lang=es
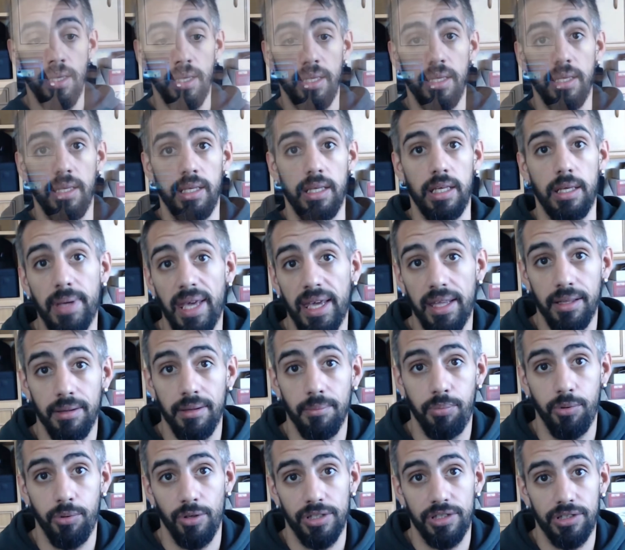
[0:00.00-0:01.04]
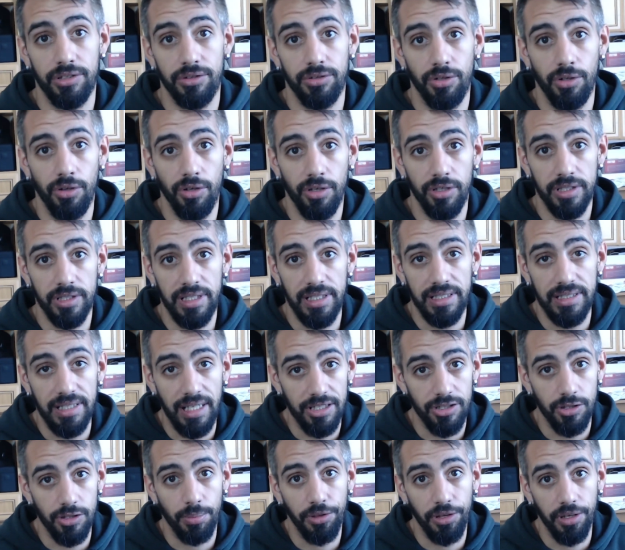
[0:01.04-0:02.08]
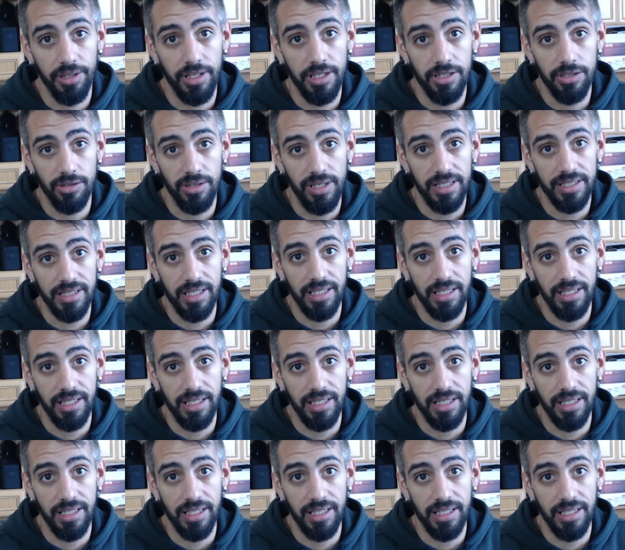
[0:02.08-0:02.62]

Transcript: Y bien, pues todas estas opciones son las que